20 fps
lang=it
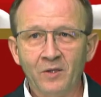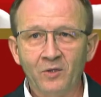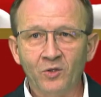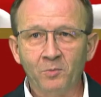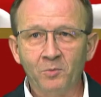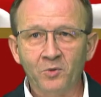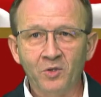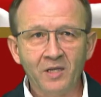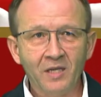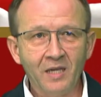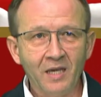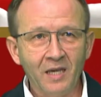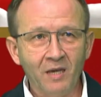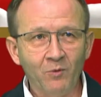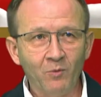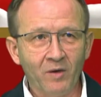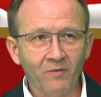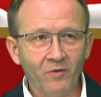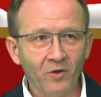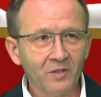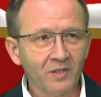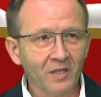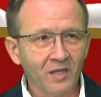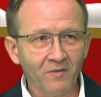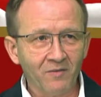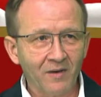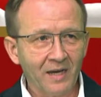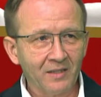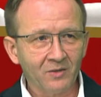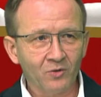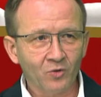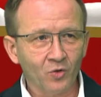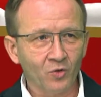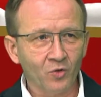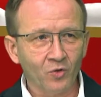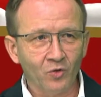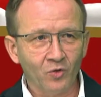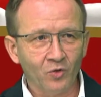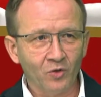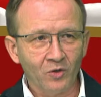Dopodiché una volta
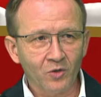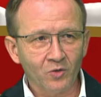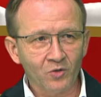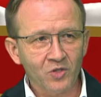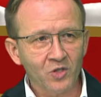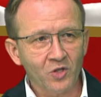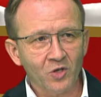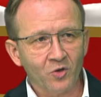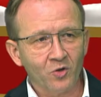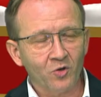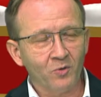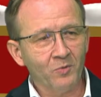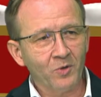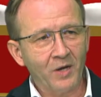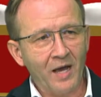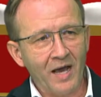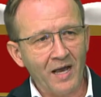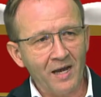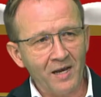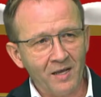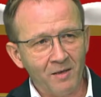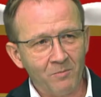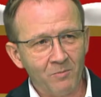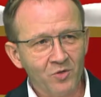arrivato in consiglio comunale